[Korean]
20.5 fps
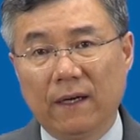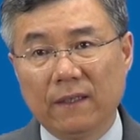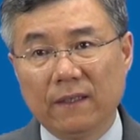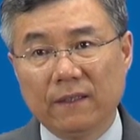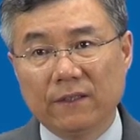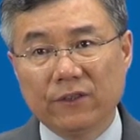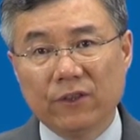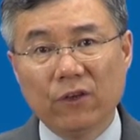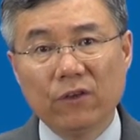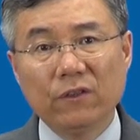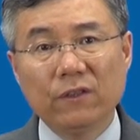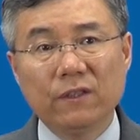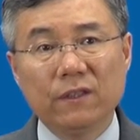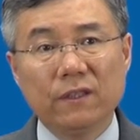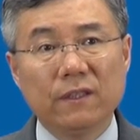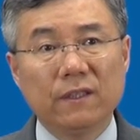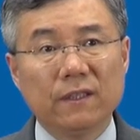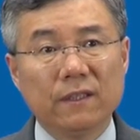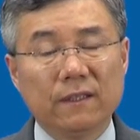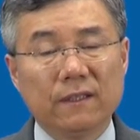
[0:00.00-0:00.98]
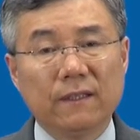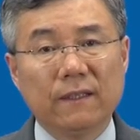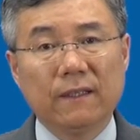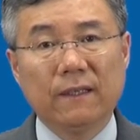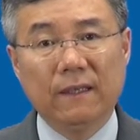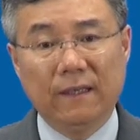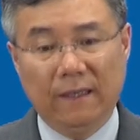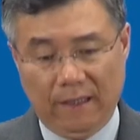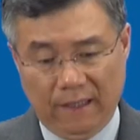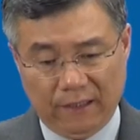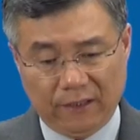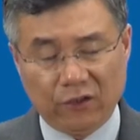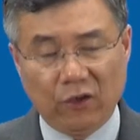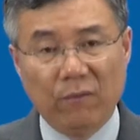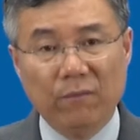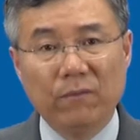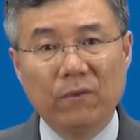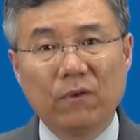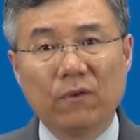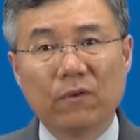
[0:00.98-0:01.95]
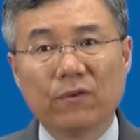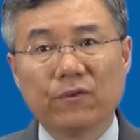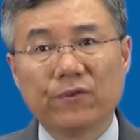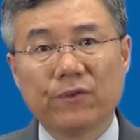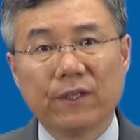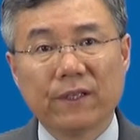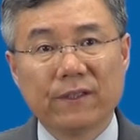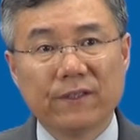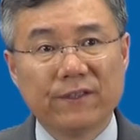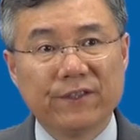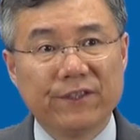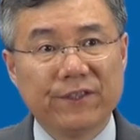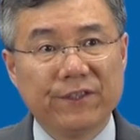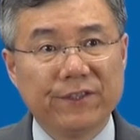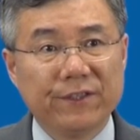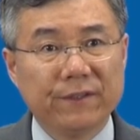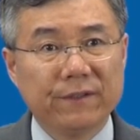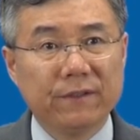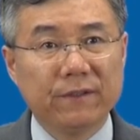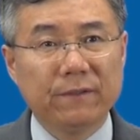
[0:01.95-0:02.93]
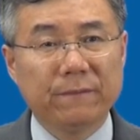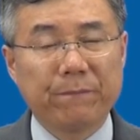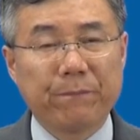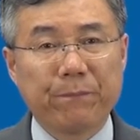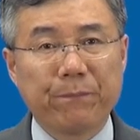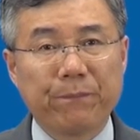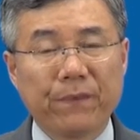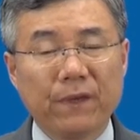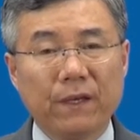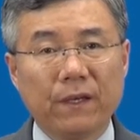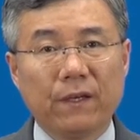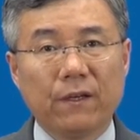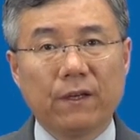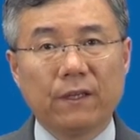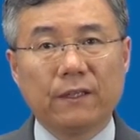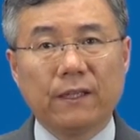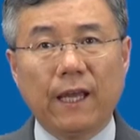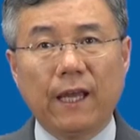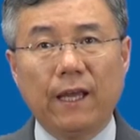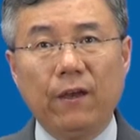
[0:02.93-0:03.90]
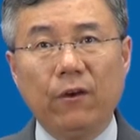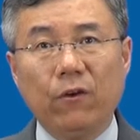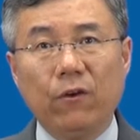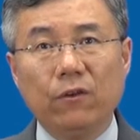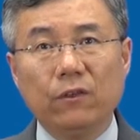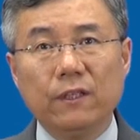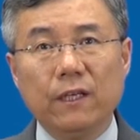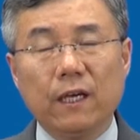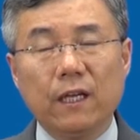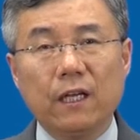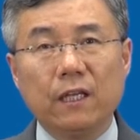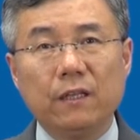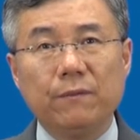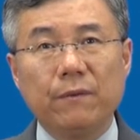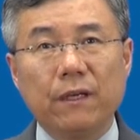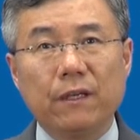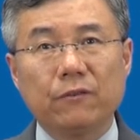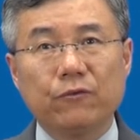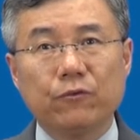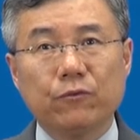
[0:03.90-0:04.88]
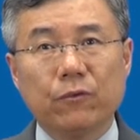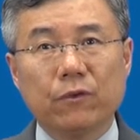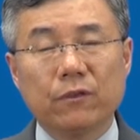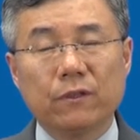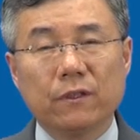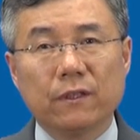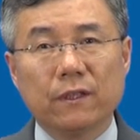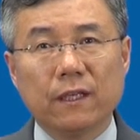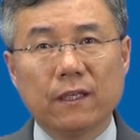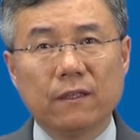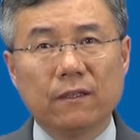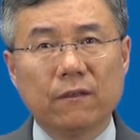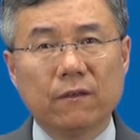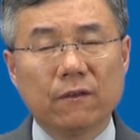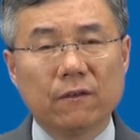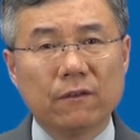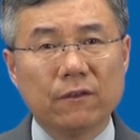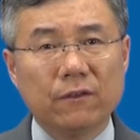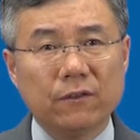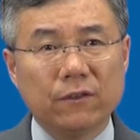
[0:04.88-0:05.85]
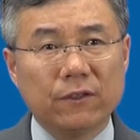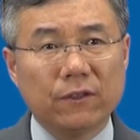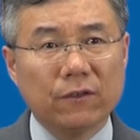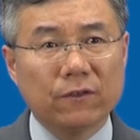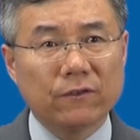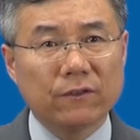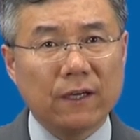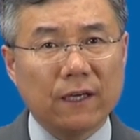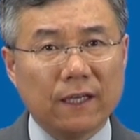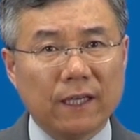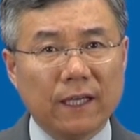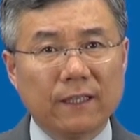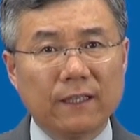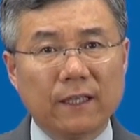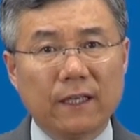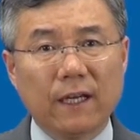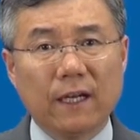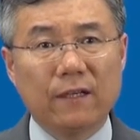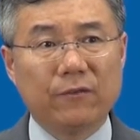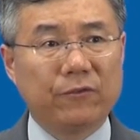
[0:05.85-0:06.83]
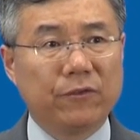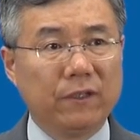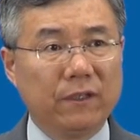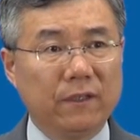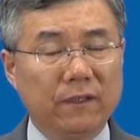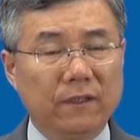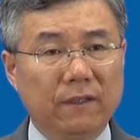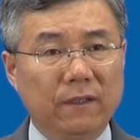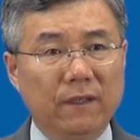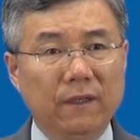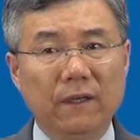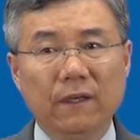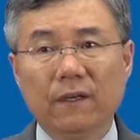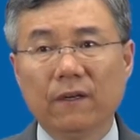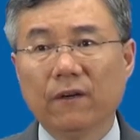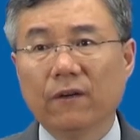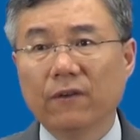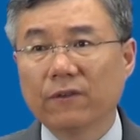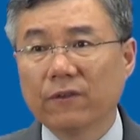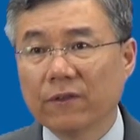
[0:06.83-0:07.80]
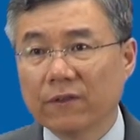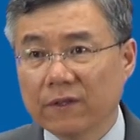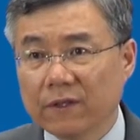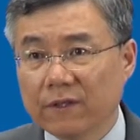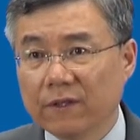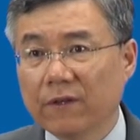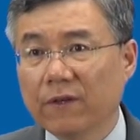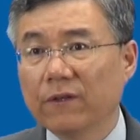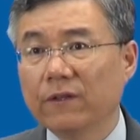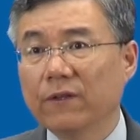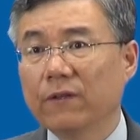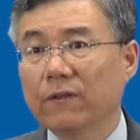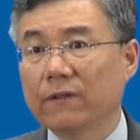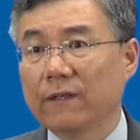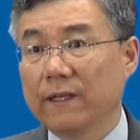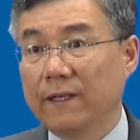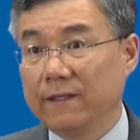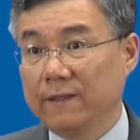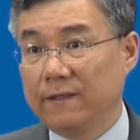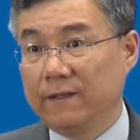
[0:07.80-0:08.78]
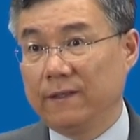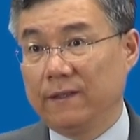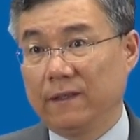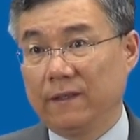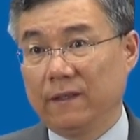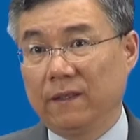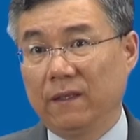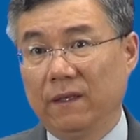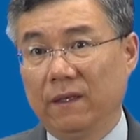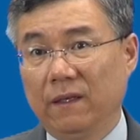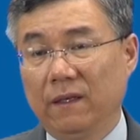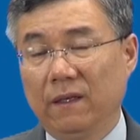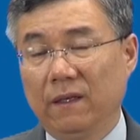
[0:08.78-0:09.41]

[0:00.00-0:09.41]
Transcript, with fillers: 이청직이 아, 선물로서의 그 지식은 이렇게 대원이 하나님에게 주어질 때 그거를 느껴서 깨달아 알 수 있는 어떤 그런 형태의 지식